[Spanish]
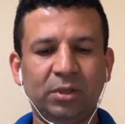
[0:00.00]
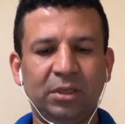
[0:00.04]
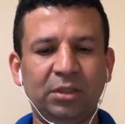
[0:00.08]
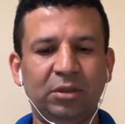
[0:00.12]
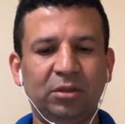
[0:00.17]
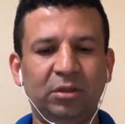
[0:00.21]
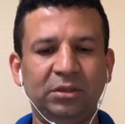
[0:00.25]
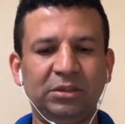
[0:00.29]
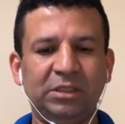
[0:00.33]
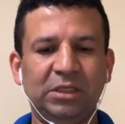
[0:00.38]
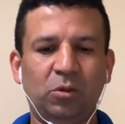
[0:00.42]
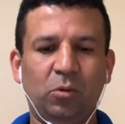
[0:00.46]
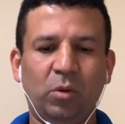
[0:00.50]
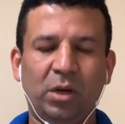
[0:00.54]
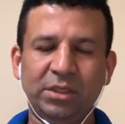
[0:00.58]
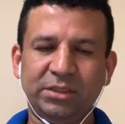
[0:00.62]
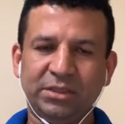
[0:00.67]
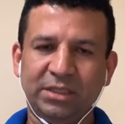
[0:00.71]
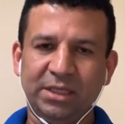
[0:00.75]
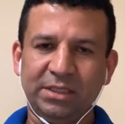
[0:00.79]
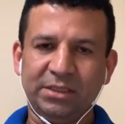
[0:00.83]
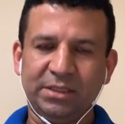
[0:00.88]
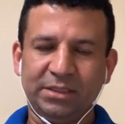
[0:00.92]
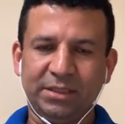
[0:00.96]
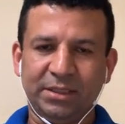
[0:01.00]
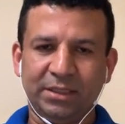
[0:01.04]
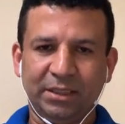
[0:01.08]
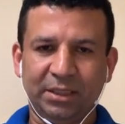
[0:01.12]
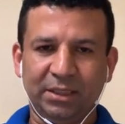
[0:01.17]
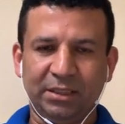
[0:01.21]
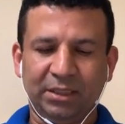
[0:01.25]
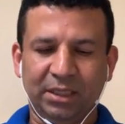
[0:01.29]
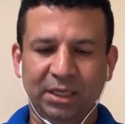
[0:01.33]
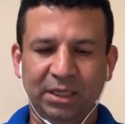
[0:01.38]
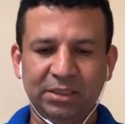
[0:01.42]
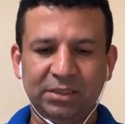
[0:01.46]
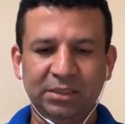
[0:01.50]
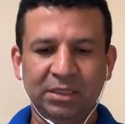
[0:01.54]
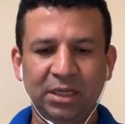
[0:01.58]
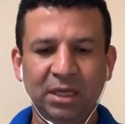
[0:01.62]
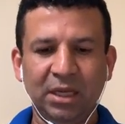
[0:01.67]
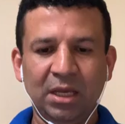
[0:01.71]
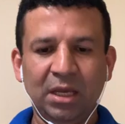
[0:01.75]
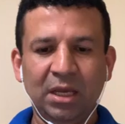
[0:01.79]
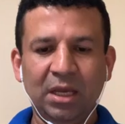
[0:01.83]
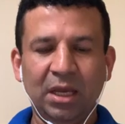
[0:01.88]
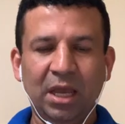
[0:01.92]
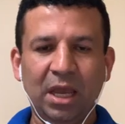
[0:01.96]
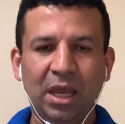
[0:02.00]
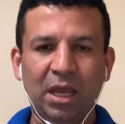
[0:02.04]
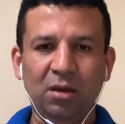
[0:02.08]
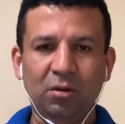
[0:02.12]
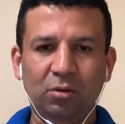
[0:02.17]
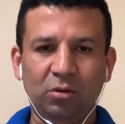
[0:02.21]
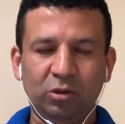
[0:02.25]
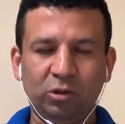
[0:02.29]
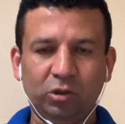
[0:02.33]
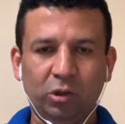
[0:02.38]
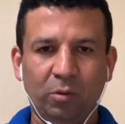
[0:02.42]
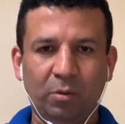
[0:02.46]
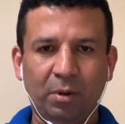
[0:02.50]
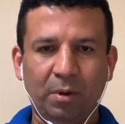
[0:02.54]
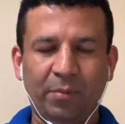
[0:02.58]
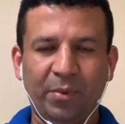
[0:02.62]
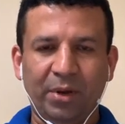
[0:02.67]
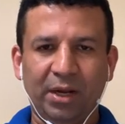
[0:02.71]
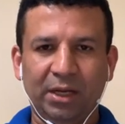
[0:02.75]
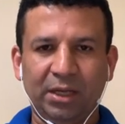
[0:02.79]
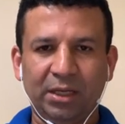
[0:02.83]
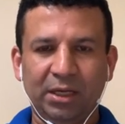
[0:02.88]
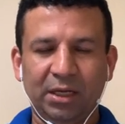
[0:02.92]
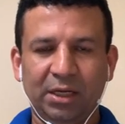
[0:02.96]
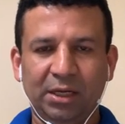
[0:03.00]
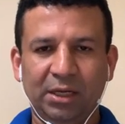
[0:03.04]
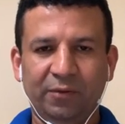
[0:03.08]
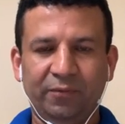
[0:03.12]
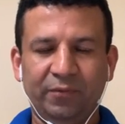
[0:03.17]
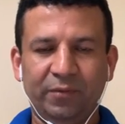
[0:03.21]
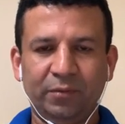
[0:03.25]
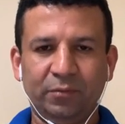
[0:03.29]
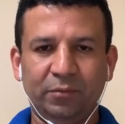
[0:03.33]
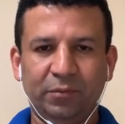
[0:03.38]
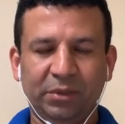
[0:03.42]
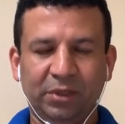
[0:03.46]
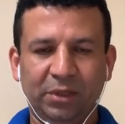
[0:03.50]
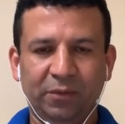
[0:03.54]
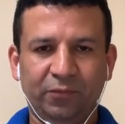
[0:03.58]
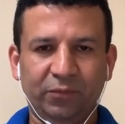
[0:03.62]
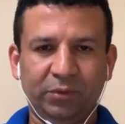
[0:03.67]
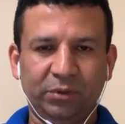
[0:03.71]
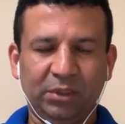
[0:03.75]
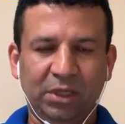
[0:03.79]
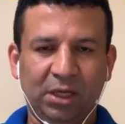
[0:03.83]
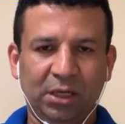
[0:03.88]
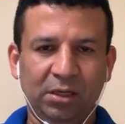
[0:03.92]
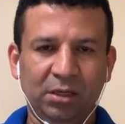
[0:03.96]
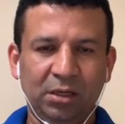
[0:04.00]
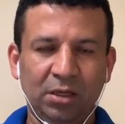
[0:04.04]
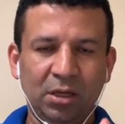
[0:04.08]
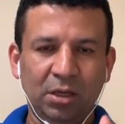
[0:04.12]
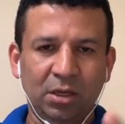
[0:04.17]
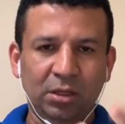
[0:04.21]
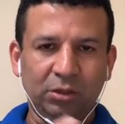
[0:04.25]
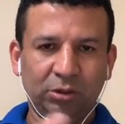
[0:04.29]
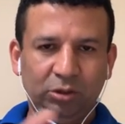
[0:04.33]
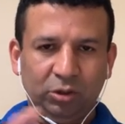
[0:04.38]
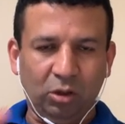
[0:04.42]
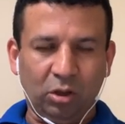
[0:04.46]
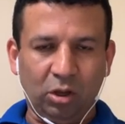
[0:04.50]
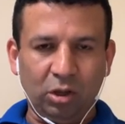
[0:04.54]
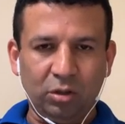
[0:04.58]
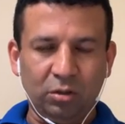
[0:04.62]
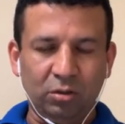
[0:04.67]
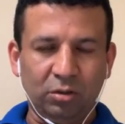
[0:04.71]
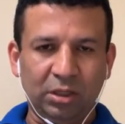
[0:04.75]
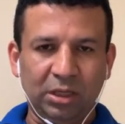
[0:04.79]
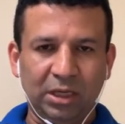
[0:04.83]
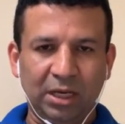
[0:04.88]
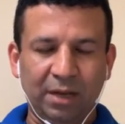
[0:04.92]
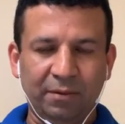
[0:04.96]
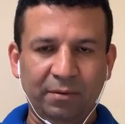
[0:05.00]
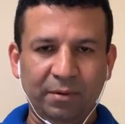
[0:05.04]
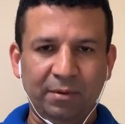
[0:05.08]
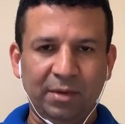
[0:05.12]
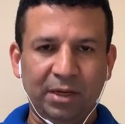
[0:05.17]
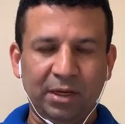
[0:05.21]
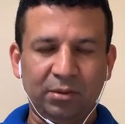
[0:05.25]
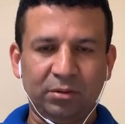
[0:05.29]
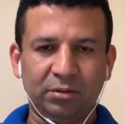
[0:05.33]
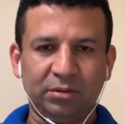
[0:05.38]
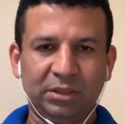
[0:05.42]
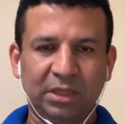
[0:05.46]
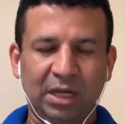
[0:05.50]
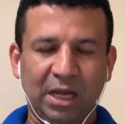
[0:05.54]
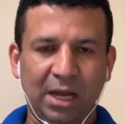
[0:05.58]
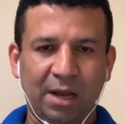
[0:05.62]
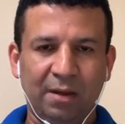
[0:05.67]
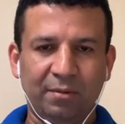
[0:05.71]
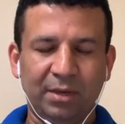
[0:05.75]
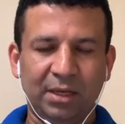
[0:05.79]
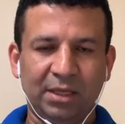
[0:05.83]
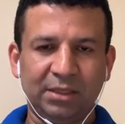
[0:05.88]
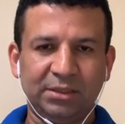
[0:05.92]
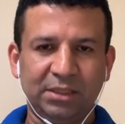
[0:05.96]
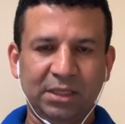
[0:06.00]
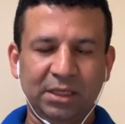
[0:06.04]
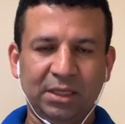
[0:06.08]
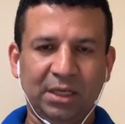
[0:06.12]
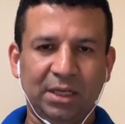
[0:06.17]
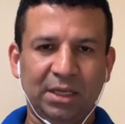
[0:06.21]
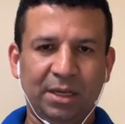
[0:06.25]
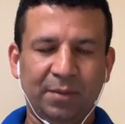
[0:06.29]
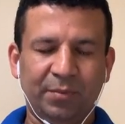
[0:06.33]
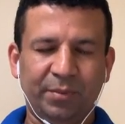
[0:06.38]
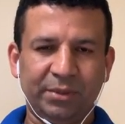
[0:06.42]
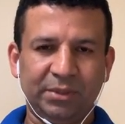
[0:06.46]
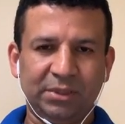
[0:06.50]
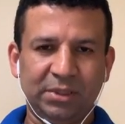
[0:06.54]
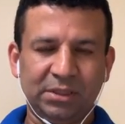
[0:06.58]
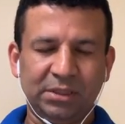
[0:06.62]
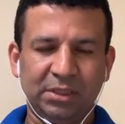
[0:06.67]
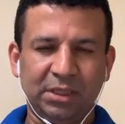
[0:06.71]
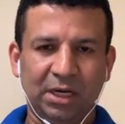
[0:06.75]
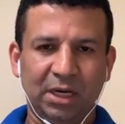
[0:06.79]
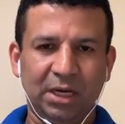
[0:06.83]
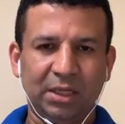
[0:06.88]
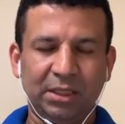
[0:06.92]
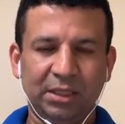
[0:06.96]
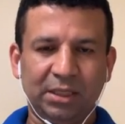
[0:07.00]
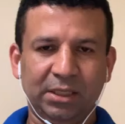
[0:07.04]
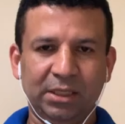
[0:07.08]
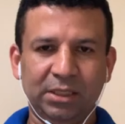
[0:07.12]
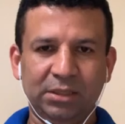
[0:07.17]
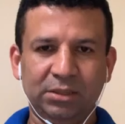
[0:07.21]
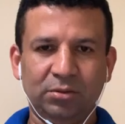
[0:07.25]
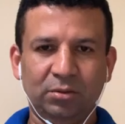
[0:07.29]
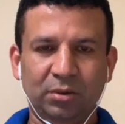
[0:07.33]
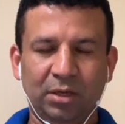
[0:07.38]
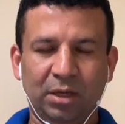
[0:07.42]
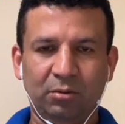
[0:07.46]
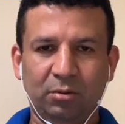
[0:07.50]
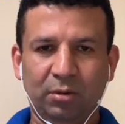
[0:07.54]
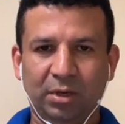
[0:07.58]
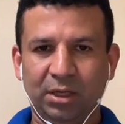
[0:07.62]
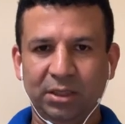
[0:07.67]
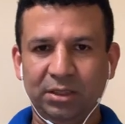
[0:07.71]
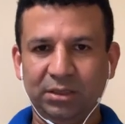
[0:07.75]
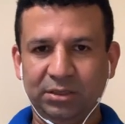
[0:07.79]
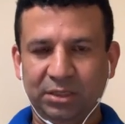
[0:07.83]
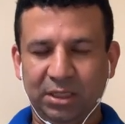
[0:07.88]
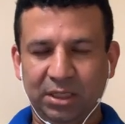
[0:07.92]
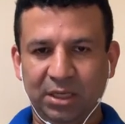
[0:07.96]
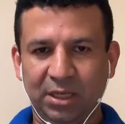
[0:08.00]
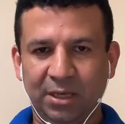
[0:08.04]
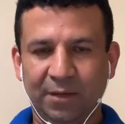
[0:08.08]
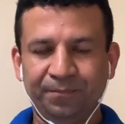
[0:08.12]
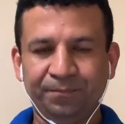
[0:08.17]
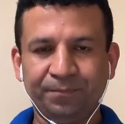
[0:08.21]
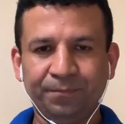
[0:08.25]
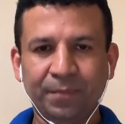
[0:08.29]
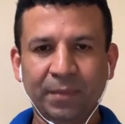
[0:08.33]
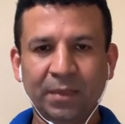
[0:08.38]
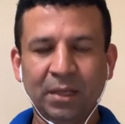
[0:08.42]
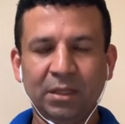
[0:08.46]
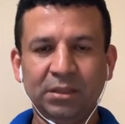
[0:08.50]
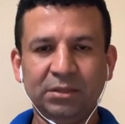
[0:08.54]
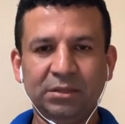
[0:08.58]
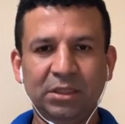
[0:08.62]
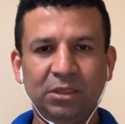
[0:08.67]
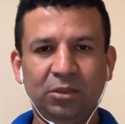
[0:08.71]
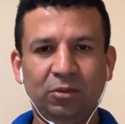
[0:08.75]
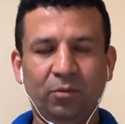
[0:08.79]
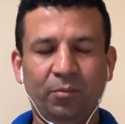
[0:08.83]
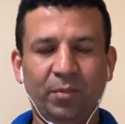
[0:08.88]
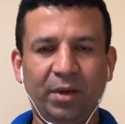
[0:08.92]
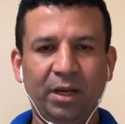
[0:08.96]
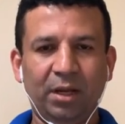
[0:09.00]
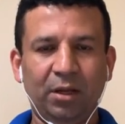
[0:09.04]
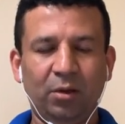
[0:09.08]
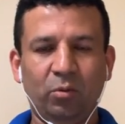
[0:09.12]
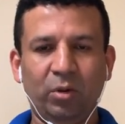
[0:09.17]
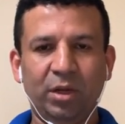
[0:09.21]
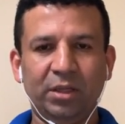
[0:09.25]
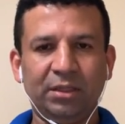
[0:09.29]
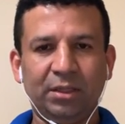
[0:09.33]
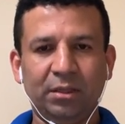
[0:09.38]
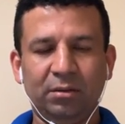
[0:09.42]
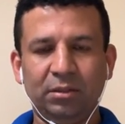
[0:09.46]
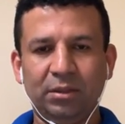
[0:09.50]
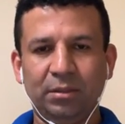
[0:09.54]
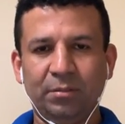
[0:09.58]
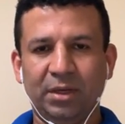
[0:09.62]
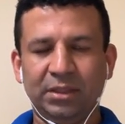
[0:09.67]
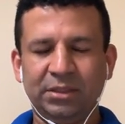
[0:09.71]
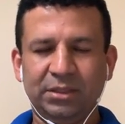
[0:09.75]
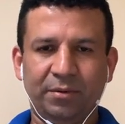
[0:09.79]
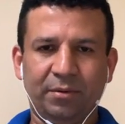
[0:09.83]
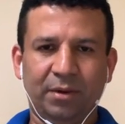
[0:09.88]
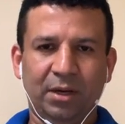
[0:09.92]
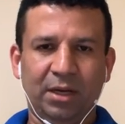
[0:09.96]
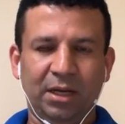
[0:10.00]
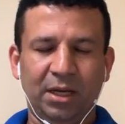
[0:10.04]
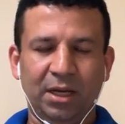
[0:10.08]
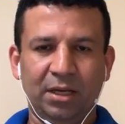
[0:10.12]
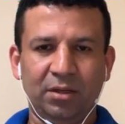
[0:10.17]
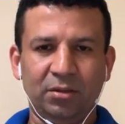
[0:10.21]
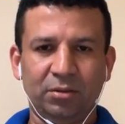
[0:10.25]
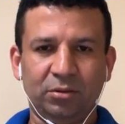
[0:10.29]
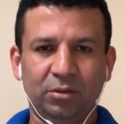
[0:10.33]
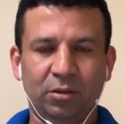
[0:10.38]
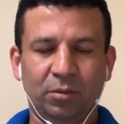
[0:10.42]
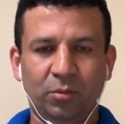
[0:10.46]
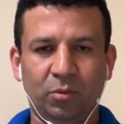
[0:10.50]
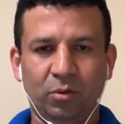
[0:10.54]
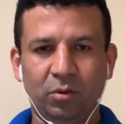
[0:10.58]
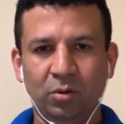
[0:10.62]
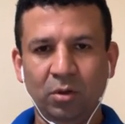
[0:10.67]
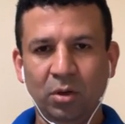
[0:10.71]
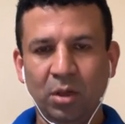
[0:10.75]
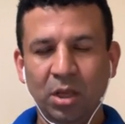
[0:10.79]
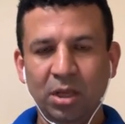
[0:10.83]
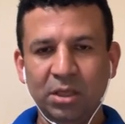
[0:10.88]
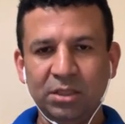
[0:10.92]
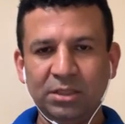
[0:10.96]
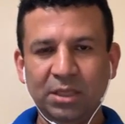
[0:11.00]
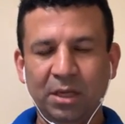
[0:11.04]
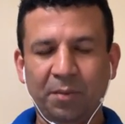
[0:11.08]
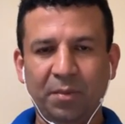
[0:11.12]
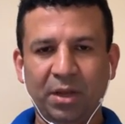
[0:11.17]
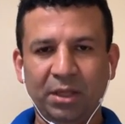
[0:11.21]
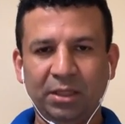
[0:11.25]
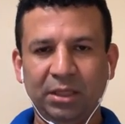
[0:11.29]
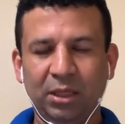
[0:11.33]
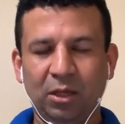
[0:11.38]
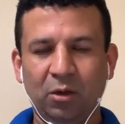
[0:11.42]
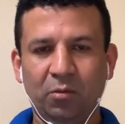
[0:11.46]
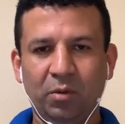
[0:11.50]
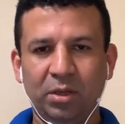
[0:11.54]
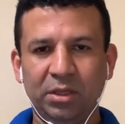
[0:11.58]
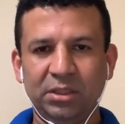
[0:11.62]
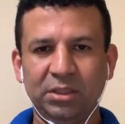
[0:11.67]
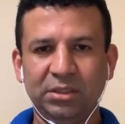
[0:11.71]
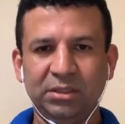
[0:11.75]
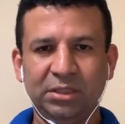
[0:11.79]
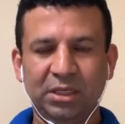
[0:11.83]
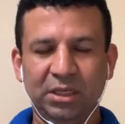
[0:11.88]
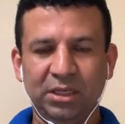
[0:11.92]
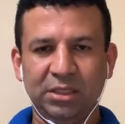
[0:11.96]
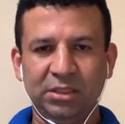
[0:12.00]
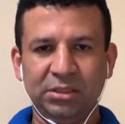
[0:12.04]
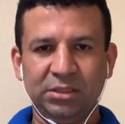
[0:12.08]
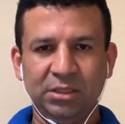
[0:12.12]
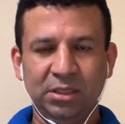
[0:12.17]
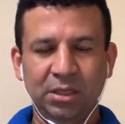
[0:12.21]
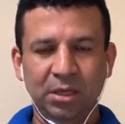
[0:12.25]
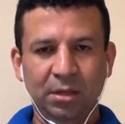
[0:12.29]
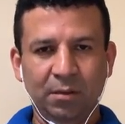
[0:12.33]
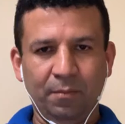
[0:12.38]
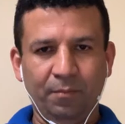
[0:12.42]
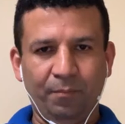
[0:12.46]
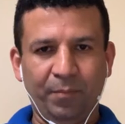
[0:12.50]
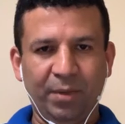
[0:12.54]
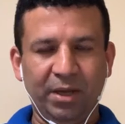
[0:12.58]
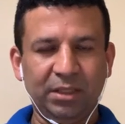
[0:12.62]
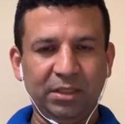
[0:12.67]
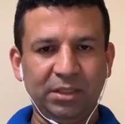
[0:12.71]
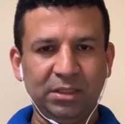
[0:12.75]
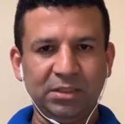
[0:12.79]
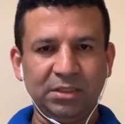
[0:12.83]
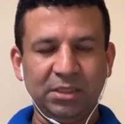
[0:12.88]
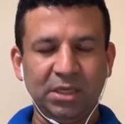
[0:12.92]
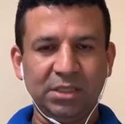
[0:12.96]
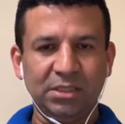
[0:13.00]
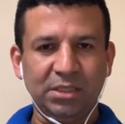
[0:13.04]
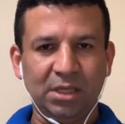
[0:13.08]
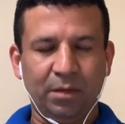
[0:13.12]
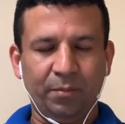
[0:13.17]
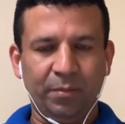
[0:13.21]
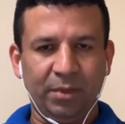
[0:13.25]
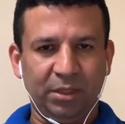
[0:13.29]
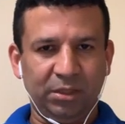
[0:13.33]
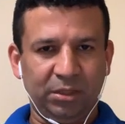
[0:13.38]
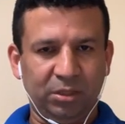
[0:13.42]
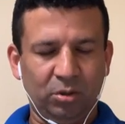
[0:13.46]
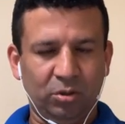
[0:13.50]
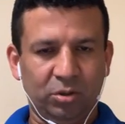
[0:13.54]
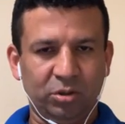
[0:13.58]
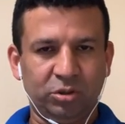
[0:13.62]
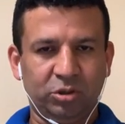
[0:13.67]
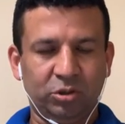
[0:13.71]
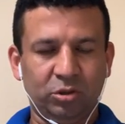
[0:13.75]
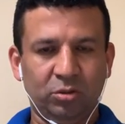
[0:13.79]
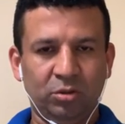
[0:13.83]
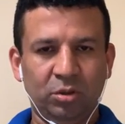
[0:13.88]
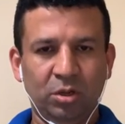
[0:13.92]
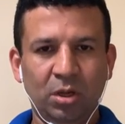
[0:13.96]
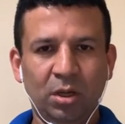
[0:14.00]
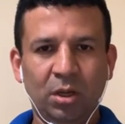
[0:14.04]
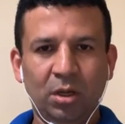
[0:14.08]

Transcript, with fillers: Entonces Juan 6:63, ellos lo toman para querer refutar todo lo que la Biblia nos habla acerca de la presencia real de Cristo en la Eucaristía, sin tomar en cuenta los demás evangelios como San Mateo 26, 26 al 28,